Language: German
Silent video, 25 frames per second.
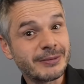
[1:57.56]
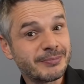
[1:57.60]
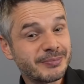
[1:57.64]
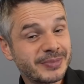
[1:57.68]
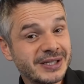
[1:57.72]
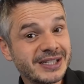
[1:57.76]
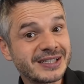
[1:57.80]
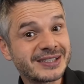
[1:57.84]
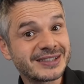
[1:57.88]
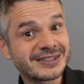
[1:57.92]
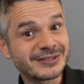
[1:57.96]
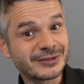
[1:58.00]
im
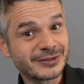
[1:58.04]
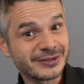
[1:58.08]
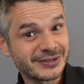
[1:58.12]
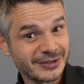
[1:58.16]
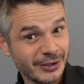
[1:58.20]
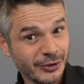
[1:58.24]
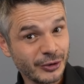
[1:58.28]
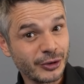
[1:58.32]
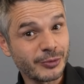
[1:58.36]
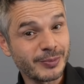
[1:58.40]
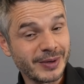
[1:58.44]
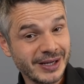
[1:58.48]
Bildtest uns
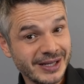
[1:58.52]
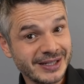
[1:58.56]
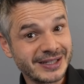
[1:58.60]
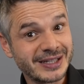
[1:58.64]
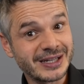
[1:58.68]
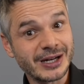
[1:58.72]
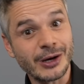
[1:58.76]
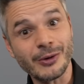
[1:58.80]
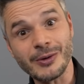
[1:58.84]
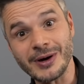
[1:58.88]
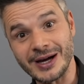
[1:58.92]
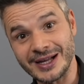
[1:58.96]
auch nochmal
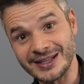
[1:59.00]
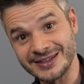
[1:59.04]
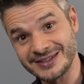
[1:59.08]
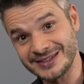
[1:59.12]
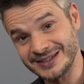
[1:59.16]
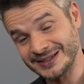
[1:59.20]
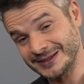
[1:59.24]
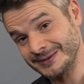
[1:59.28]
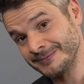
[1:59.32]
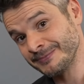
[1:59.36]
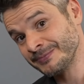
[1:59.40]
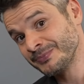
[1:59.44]
genauer
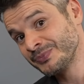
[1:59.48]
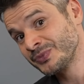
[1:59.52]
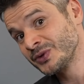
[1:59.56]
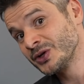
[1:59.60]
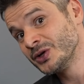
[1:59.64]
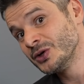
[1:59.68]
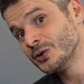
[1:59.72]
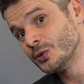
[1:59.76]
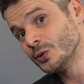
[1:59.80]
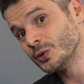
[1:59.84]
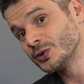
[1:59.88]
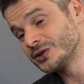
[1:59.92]
ansehen.
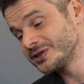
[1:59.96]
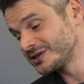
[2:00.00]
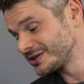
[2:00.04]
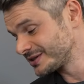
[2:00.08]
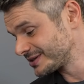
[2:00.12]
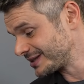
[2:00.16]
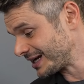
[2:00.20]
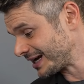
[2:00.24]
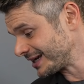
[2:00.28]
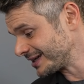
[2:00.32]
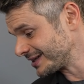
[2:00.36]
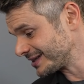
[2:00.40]

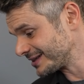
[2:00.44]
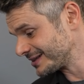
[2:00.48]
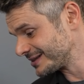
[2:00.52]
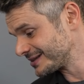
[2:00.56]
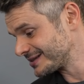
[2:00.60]
Und dank